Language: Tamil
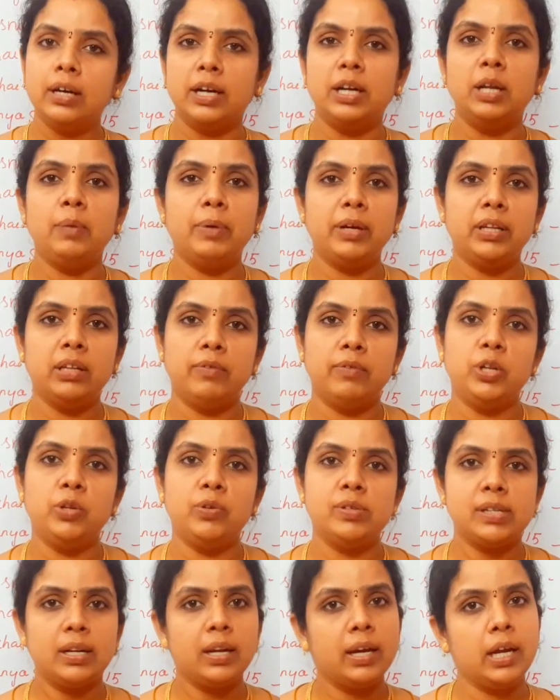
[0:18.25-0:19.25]
கண்டிப்பாக இந்த
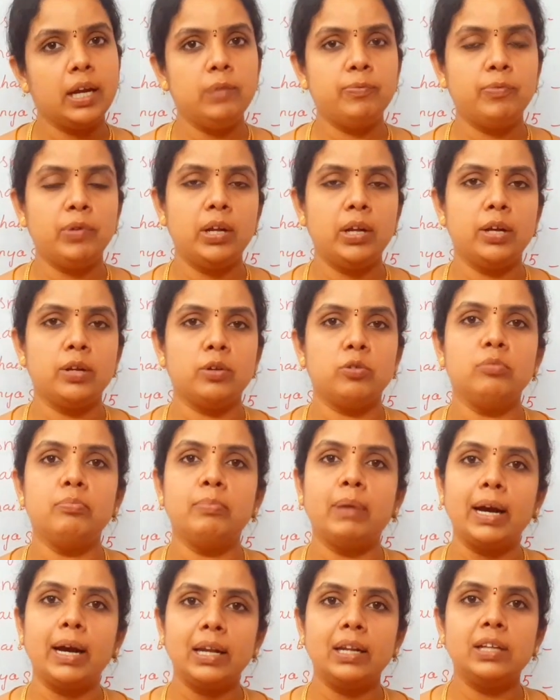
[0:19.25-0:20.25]
வீடியோஸ் எல்லாம் ஹெல்ப்ஃபுல்லாக
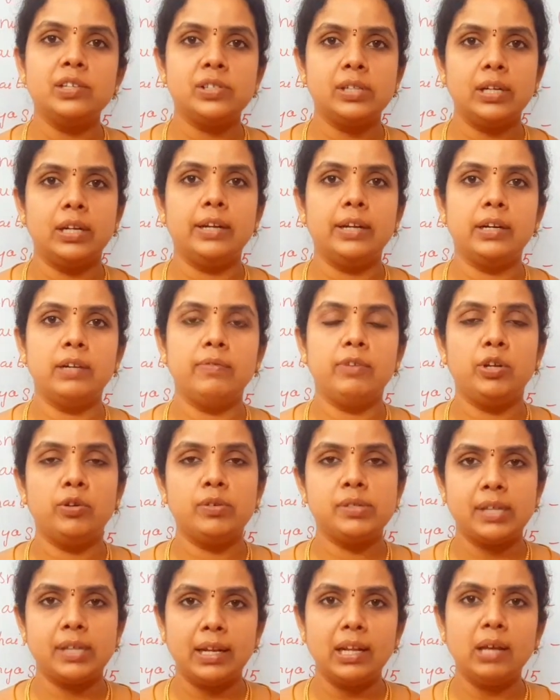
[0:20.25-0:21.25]
இருக்கும் பயாலஜி ரிலேட்டட்
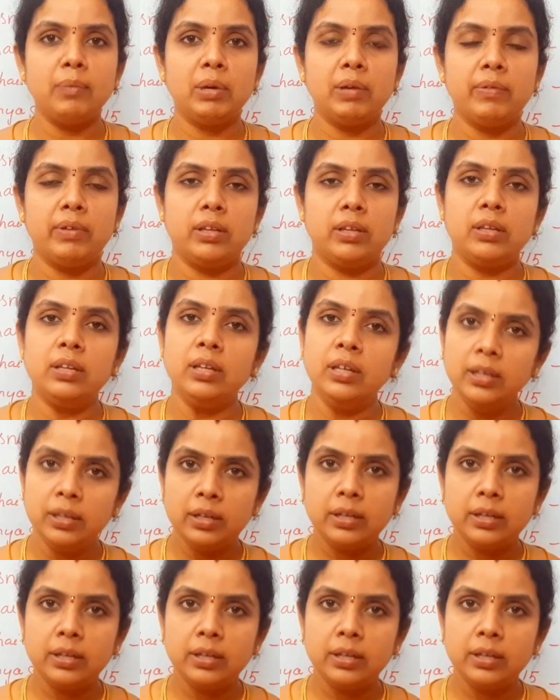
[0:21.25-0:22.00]
வீடியோஸ் எல்லாமே வந்து